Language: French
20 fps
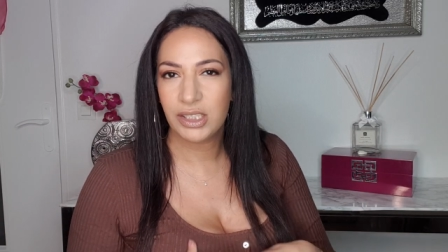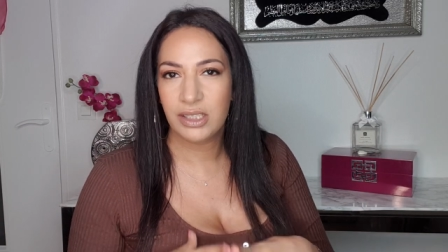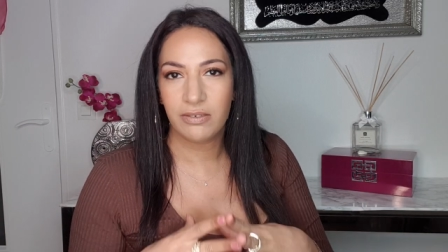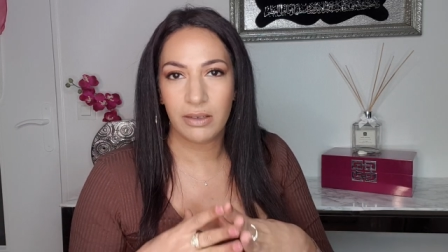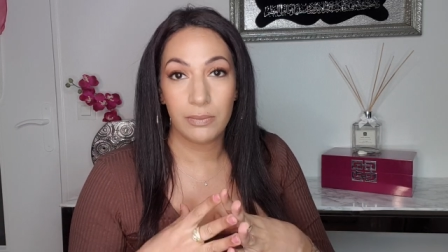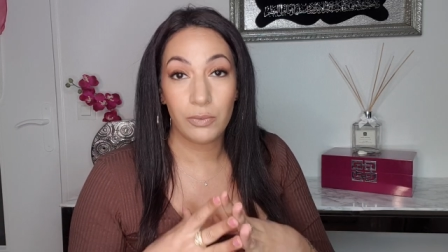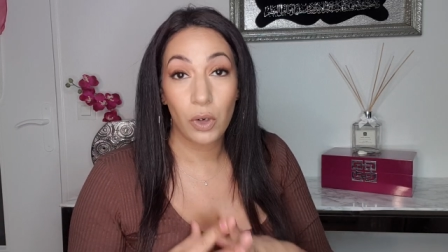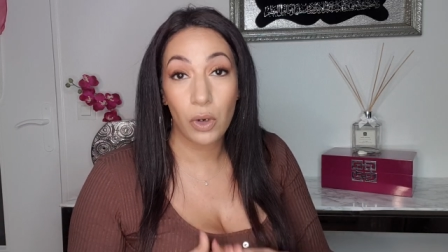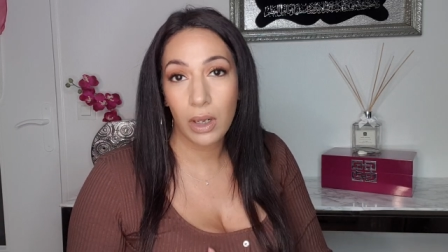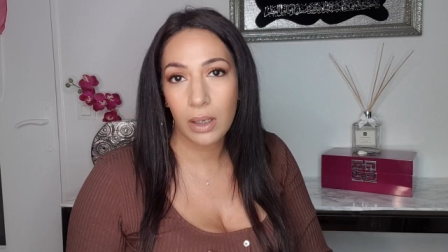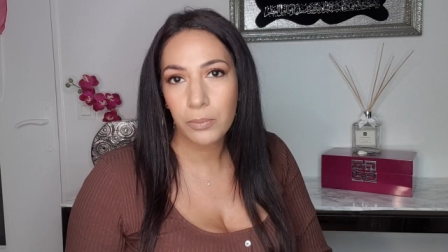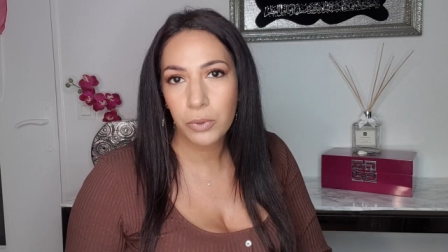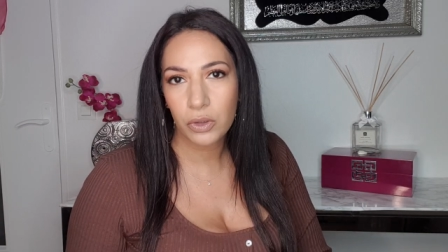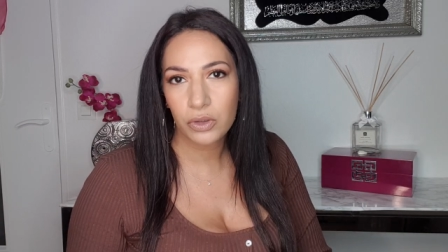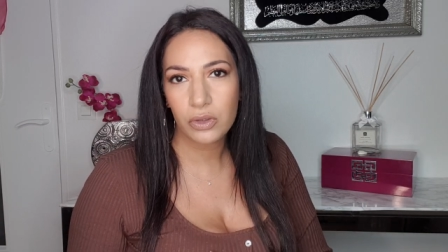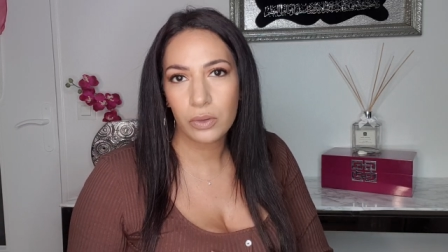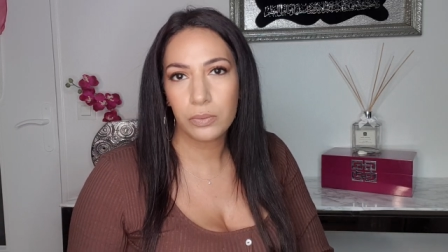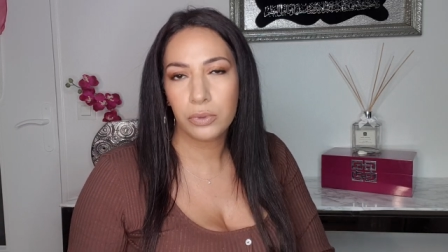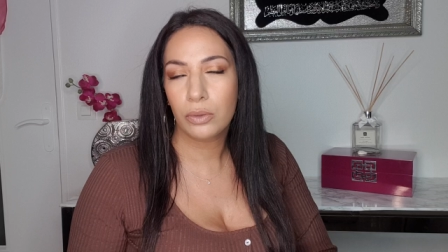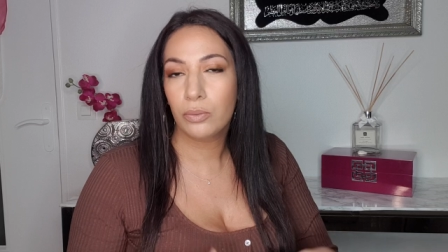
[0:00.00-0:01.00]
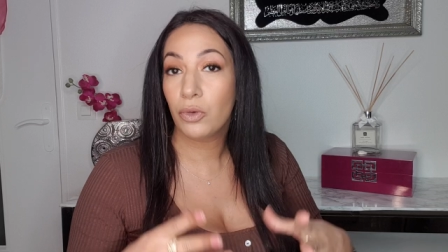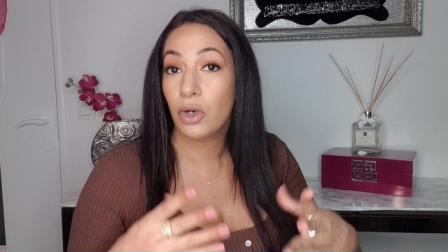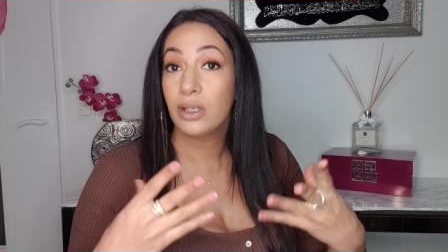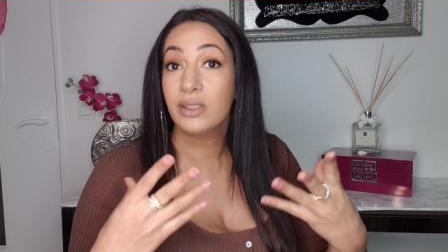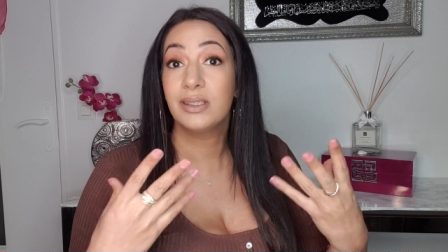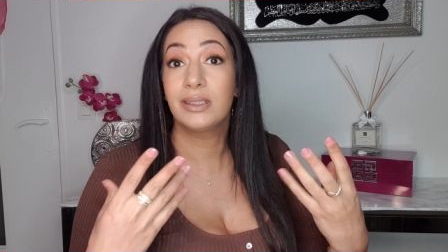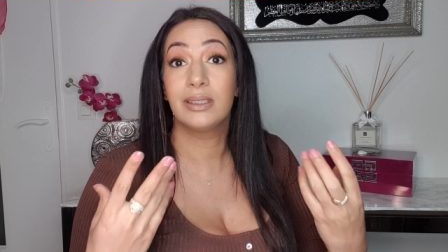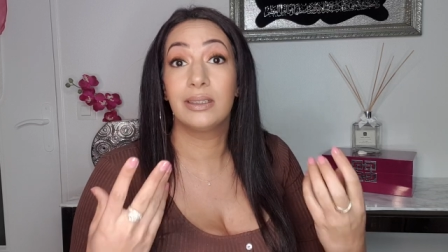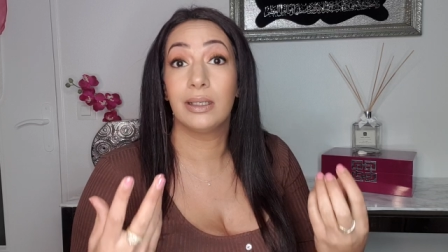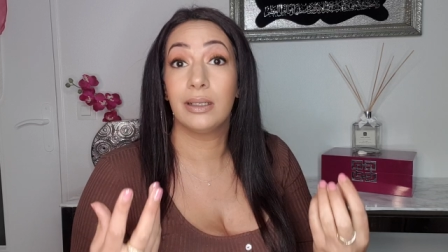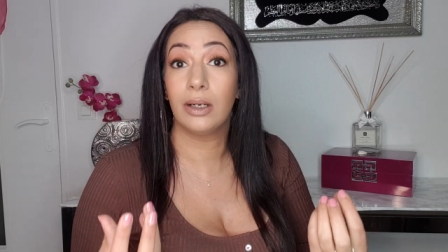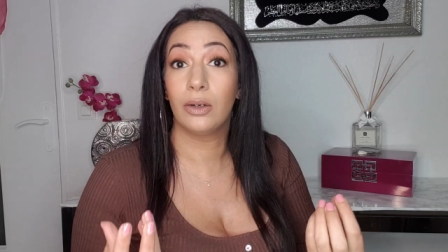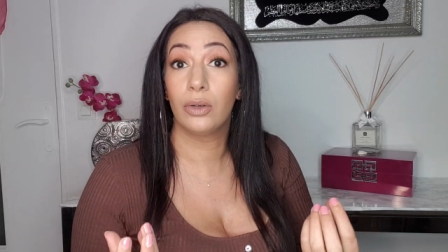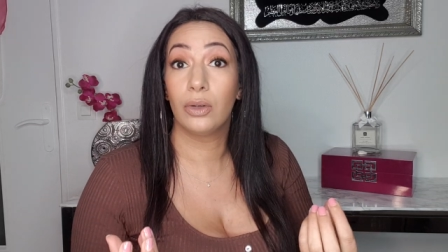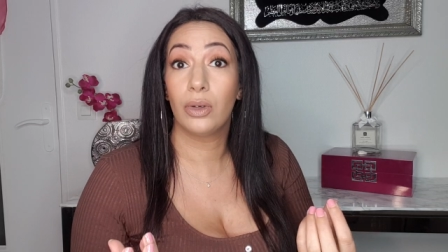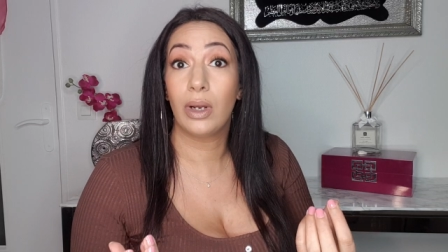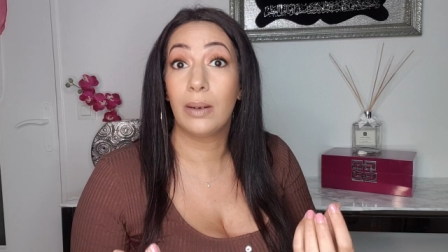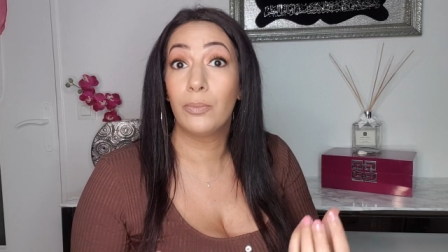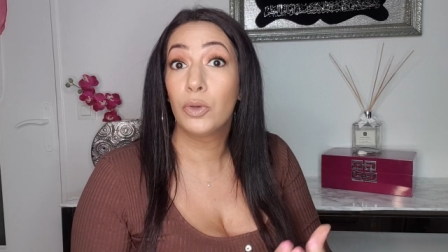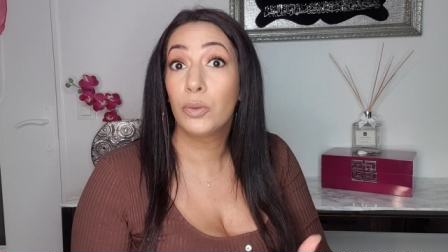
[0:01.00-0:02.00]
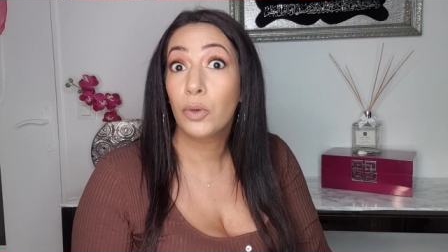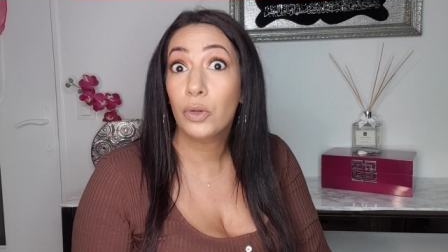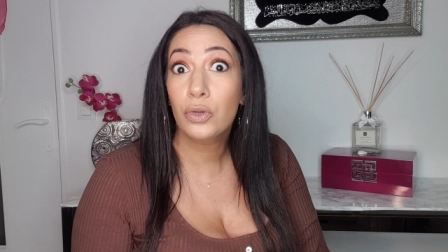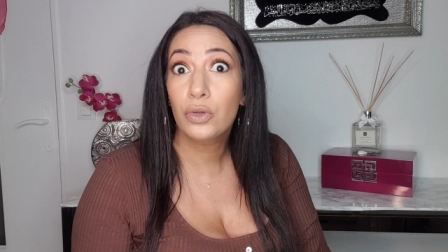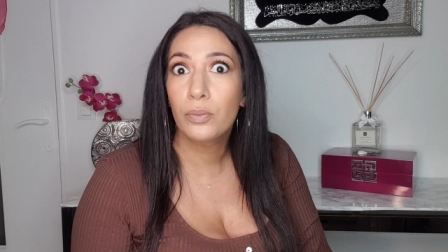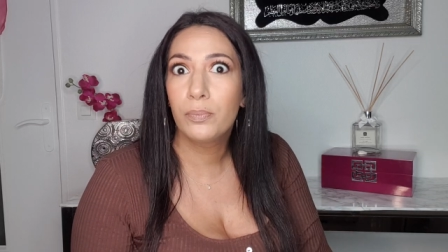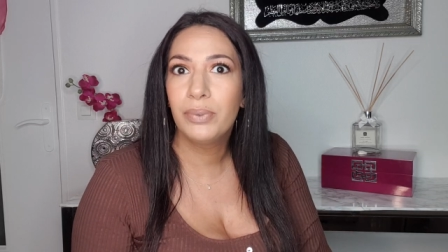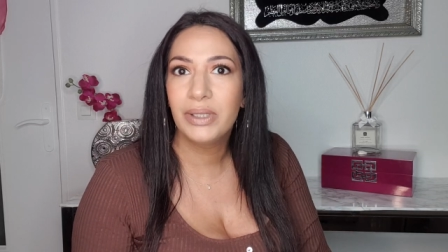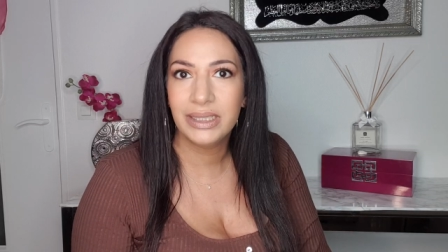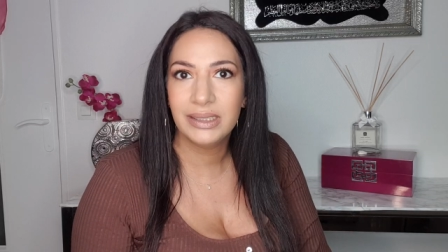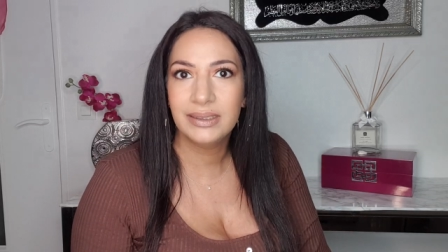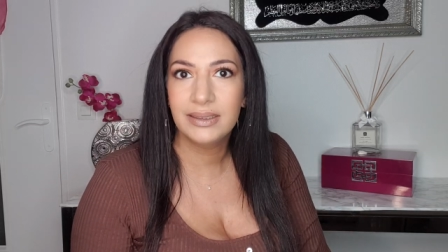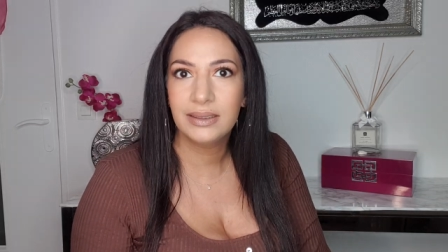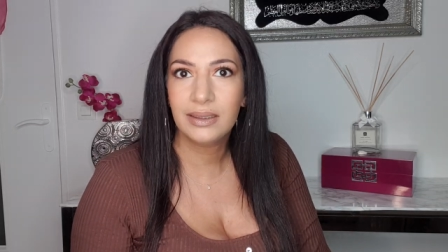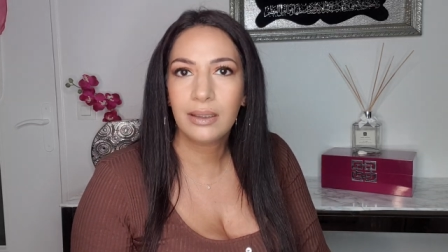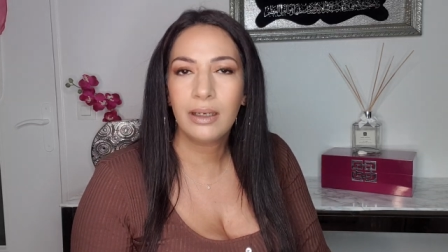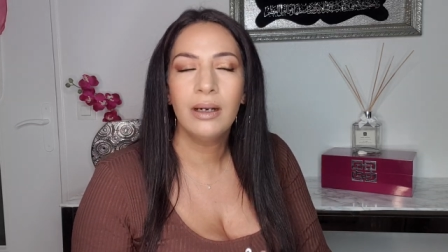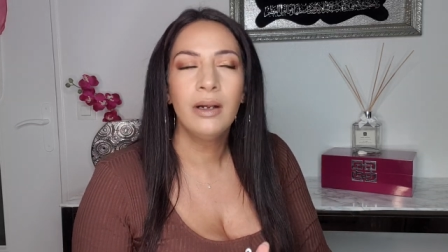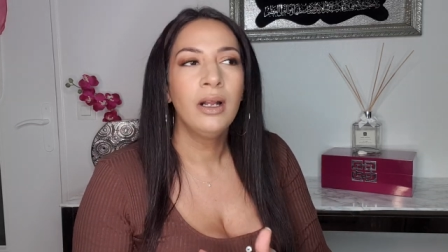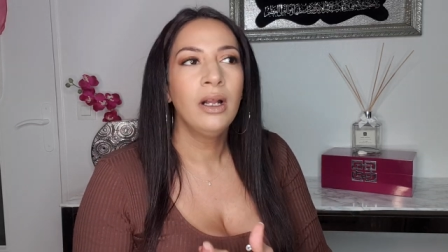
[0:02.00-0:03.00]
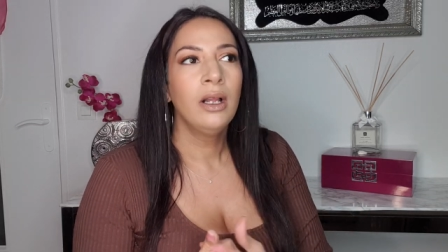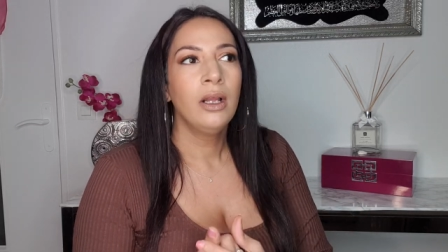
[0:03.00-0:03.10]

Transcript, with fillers: c'est vraiment important pour moi, c'est euh, un moment de plaisir.